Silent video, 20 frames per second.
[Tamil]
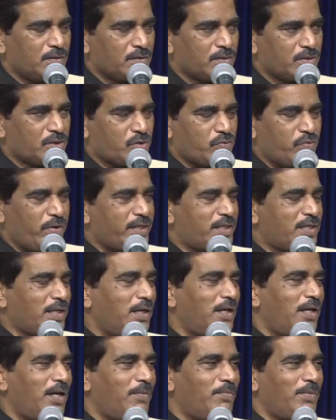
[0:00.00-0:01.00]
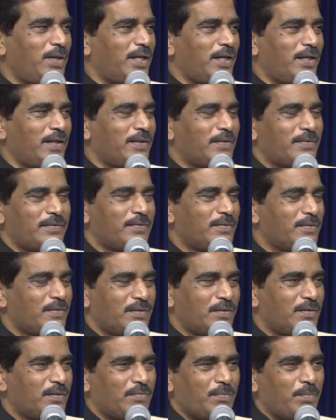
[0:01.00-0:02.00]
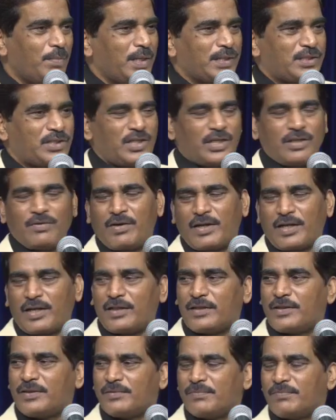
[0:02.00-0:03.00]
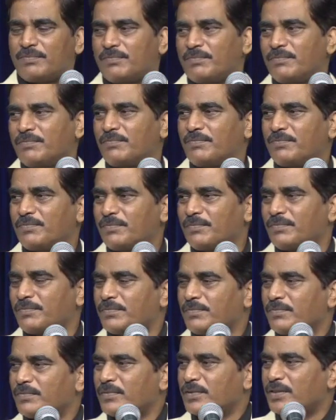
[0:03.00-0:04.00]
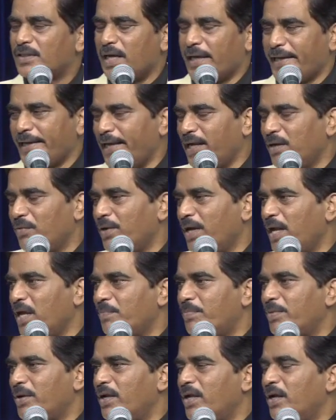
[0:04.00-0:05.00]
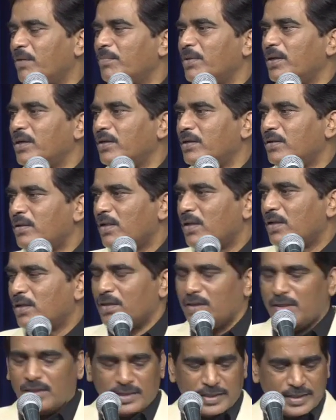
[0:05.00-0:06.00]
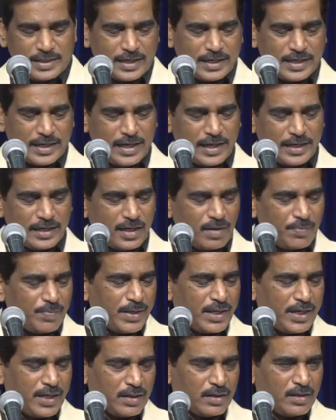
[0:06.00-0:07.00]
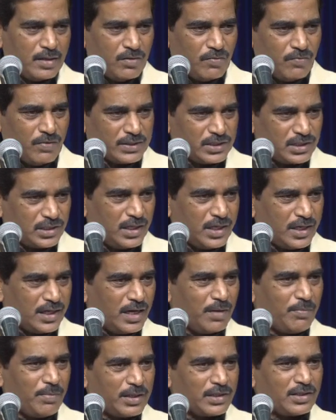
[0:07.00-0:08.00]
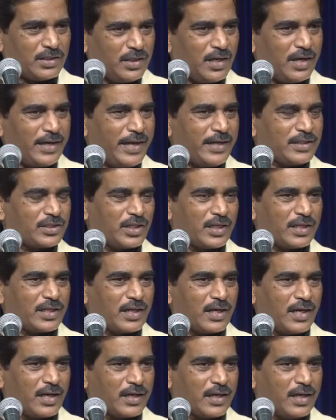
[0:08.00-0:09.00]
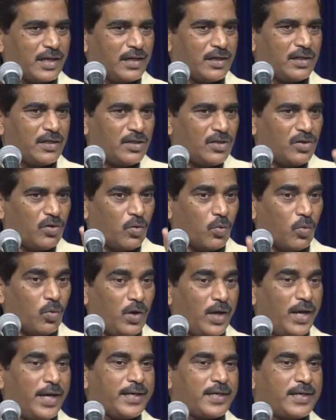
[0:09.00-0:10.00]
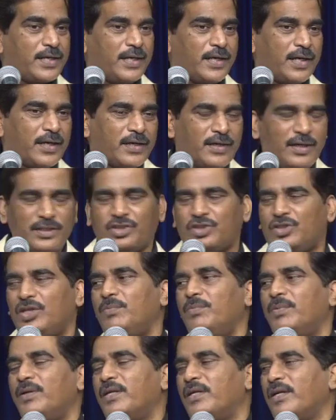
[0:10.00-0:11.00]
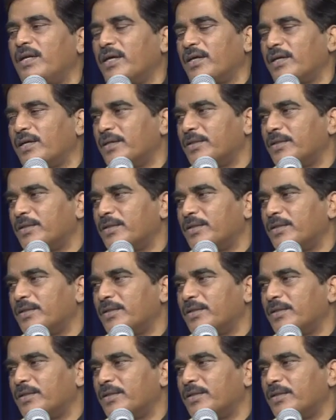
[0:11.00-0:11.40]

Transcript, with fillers: ஸ்வெட் இல்லாமல் பிளஸ்ஸிங் வராது கடின உழைப்பு இல்லாமல் இன்றைக்கு நிறைய பேர் வசனங்களை மட்டும்தான் நேசிக்கிறாங்க உழைக்க கஷ்டப்படுறாங்க